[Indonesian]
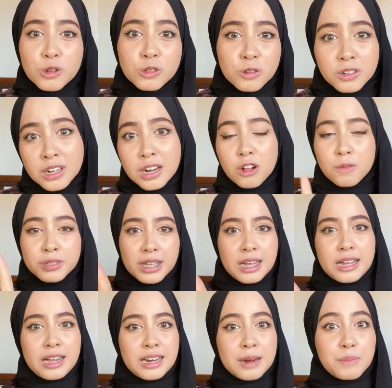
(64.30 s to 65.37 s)
jujur, jadi kalau misalnya
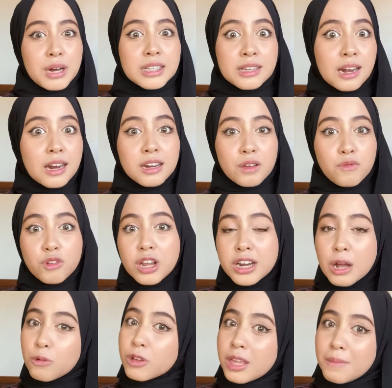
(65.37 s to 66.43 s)
kalian penasaran review dari
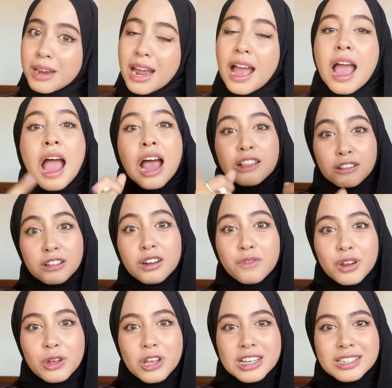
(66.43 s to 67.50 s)
aku gimana, tonton
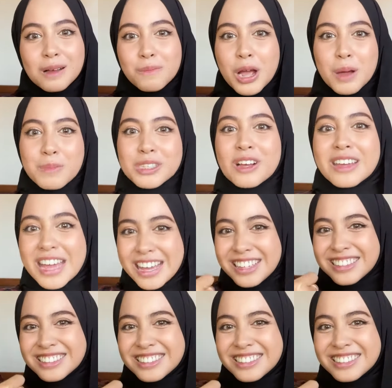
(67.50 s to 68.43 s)
videonya sampai habis, oke? Okay?